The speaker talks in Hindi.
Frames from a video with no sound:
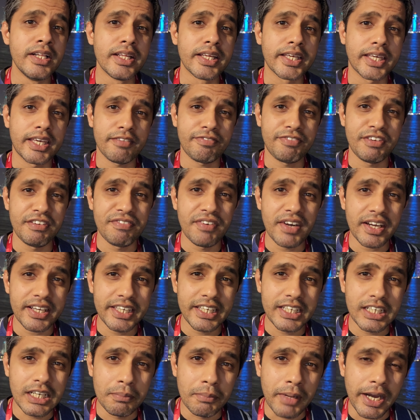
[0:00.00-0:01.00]
कि फीफा
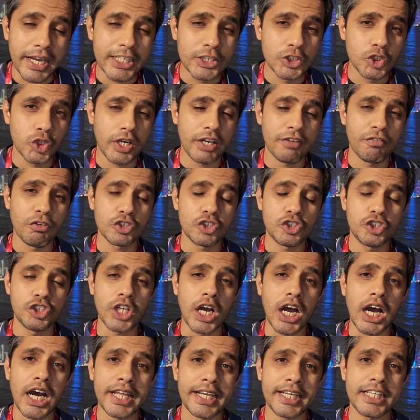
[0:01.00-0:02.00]
की कमाई जो है वो
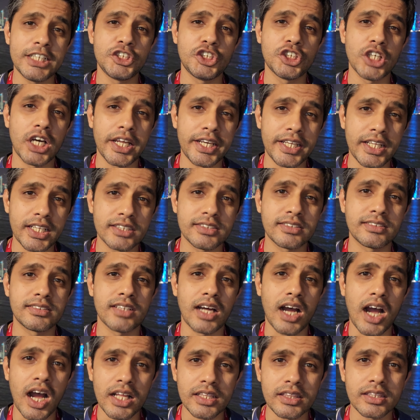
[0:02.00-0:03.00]
चार इशारिया
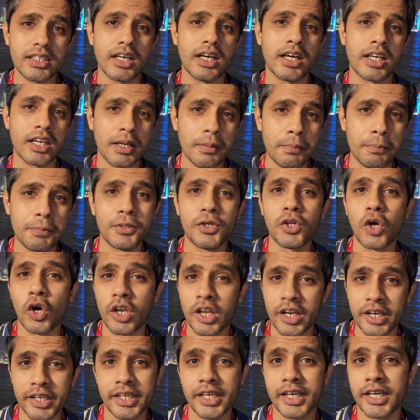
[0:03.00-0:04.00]
सात अरब
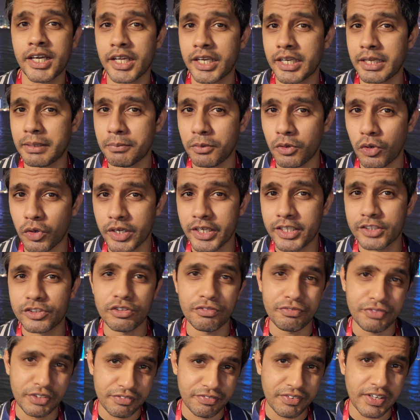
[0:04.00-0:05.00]
डॉलर के करीब होगी सो
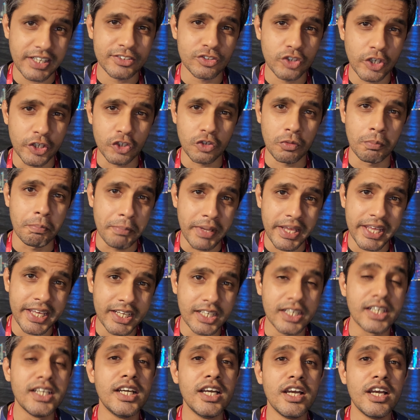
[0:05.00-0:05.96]
फीफा इज गोइंग टू मेक